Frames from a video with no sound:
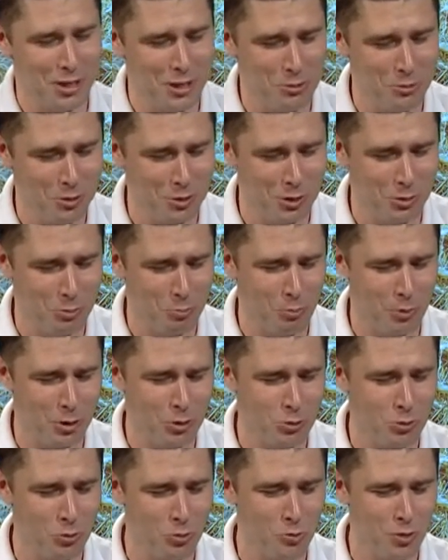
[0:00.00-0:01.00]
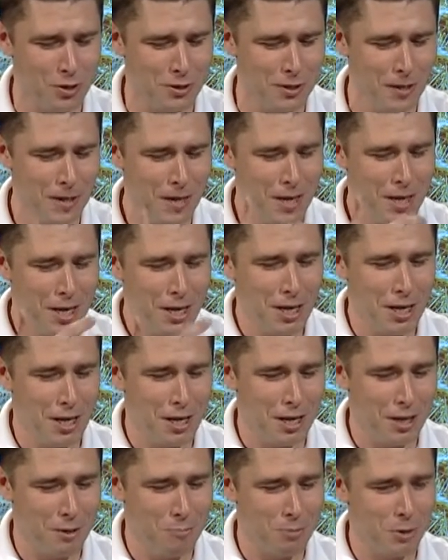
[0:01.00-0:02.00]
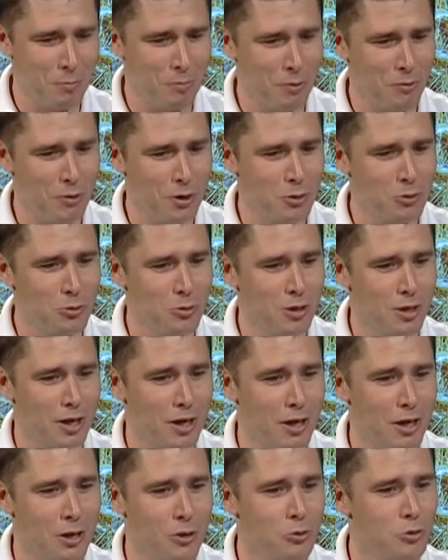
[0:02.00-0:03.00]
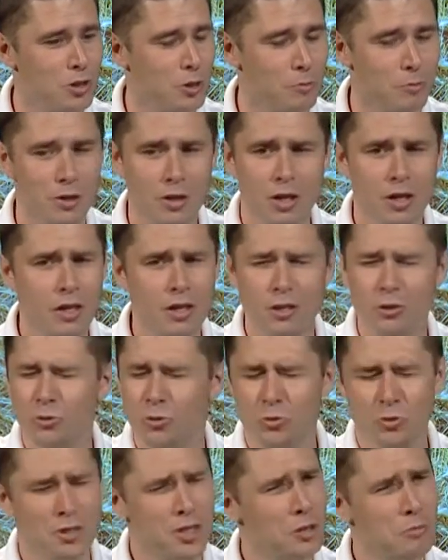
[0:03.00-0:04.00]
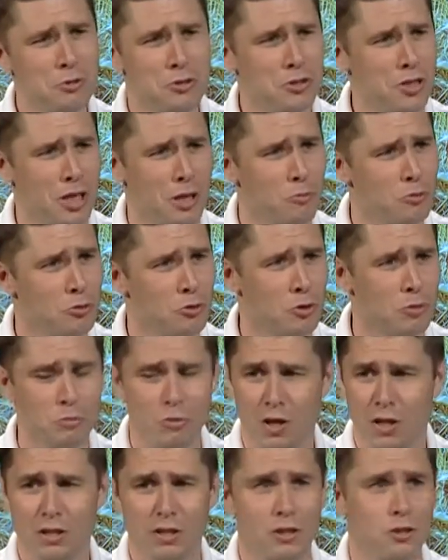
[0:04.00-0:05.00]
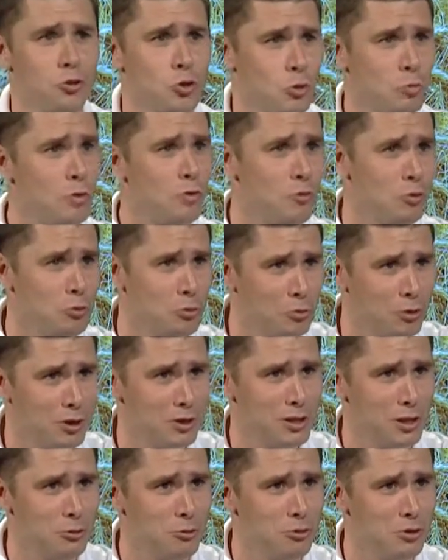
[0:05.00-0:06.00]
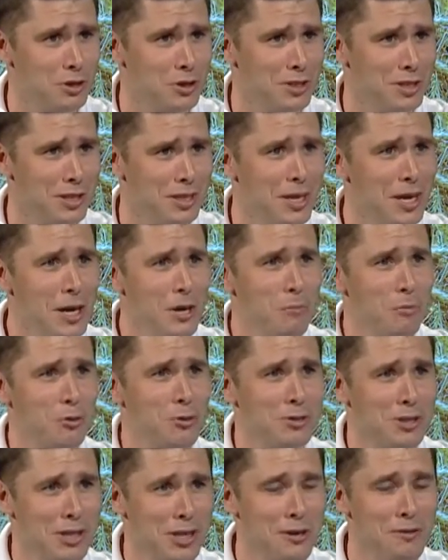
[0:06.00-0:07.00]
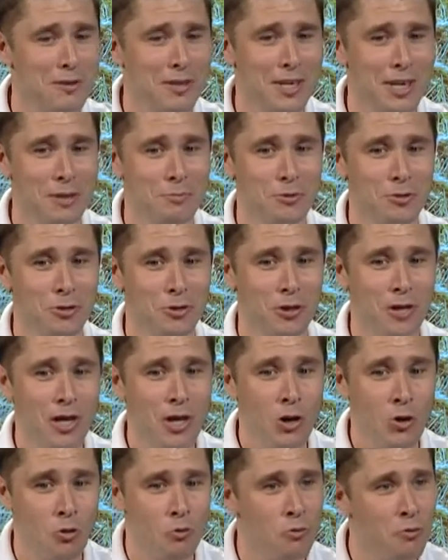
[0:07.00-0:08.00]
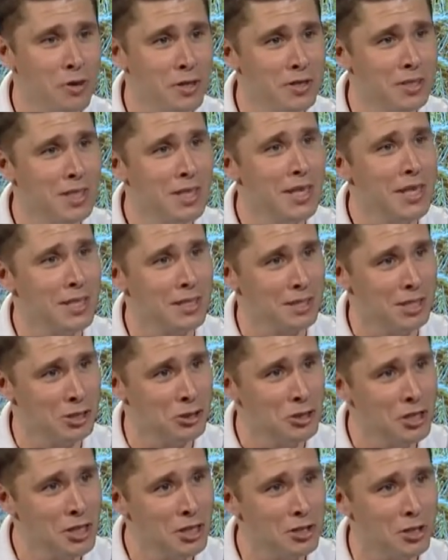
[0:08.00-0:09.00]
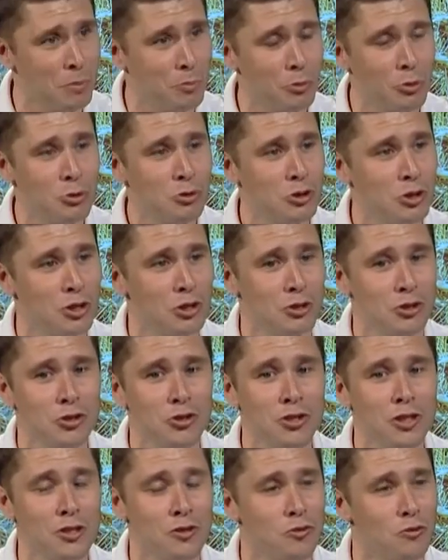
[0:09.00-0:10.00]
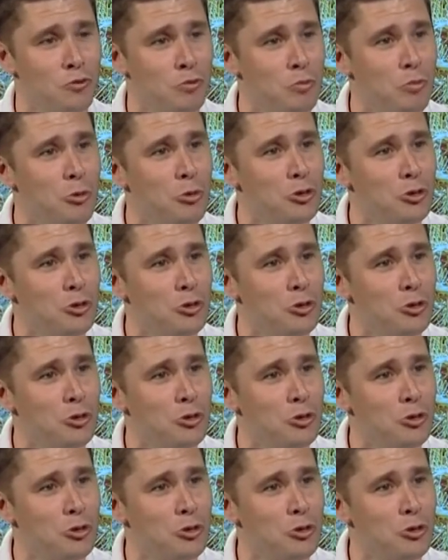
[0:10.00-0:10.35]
И вот эту простую вещь а, проповедую я людям – но не обещаем, что им, они из тюрьмы выйдут на следующий mm, день. Да. Просто говорим, что у вас есть надежда просто жить в mm.